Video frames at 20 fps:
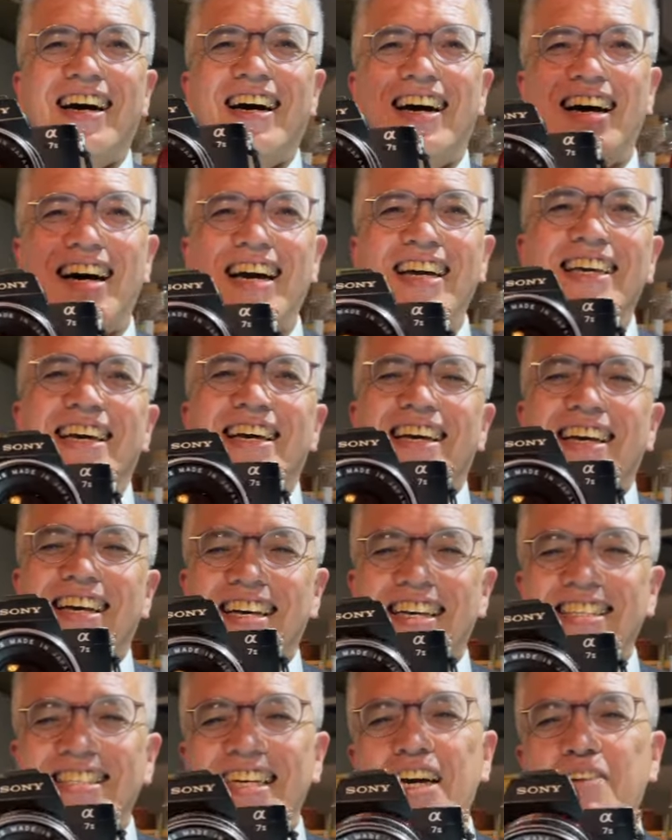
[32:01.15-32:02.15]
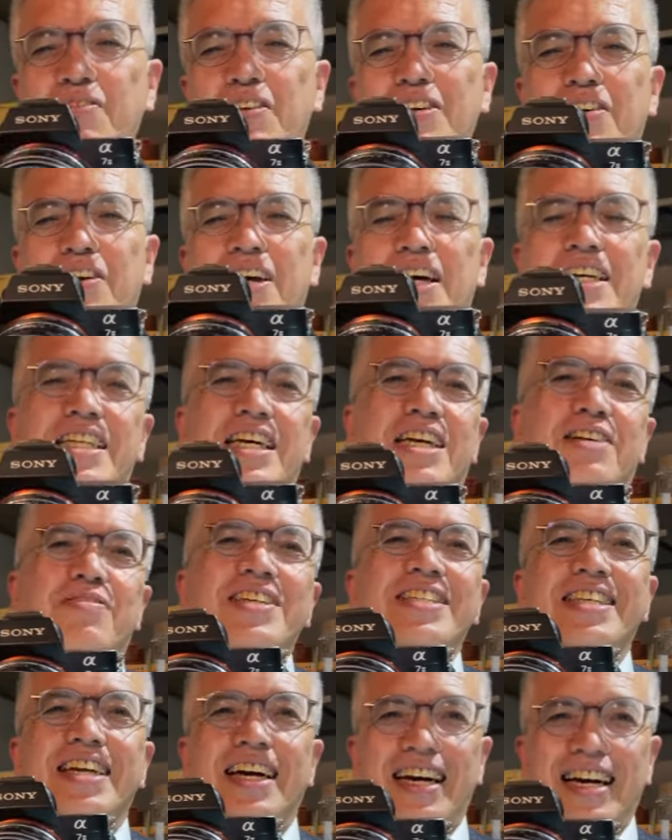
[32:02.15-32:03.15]
はい、最後までご覧いただきま
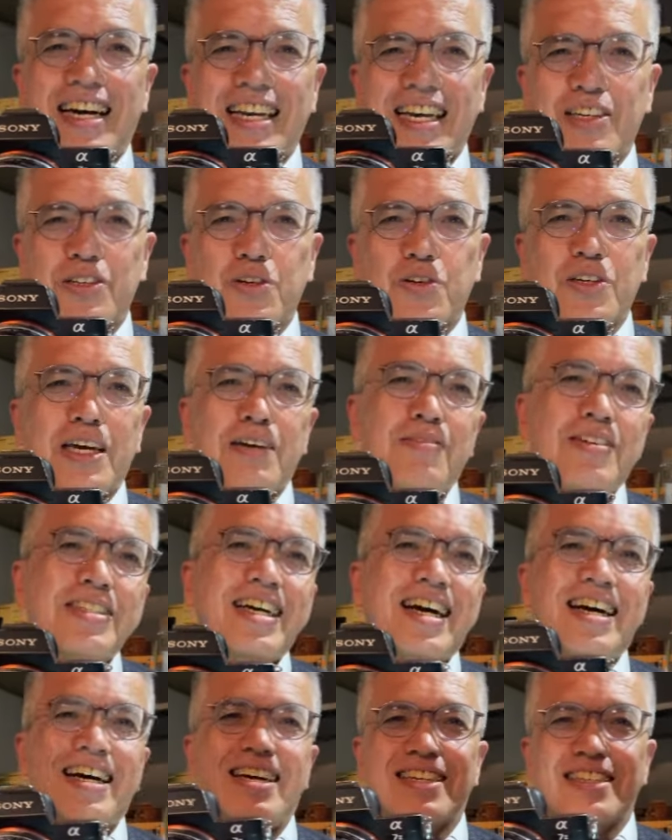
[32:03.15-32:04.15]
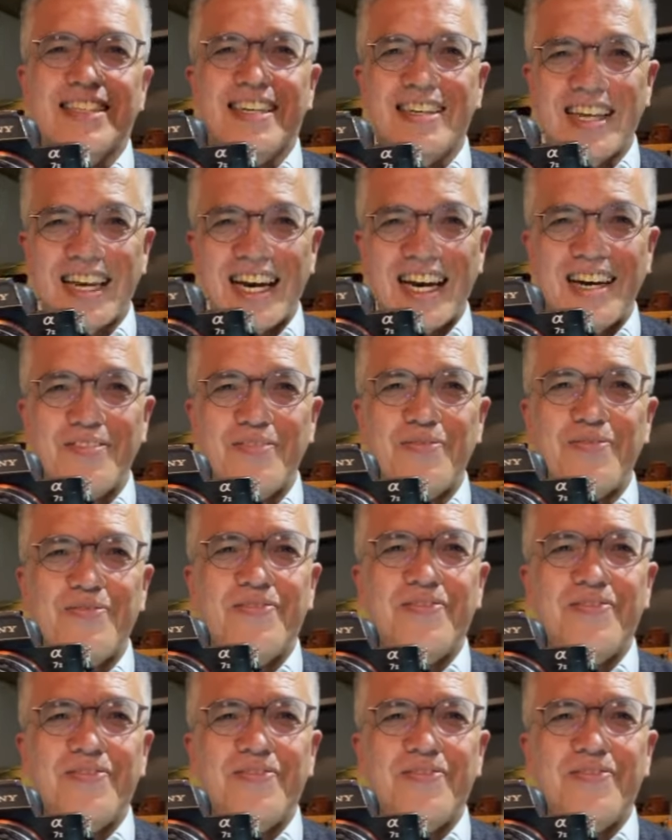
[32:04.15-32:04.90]
してありがとうございました。さよなら。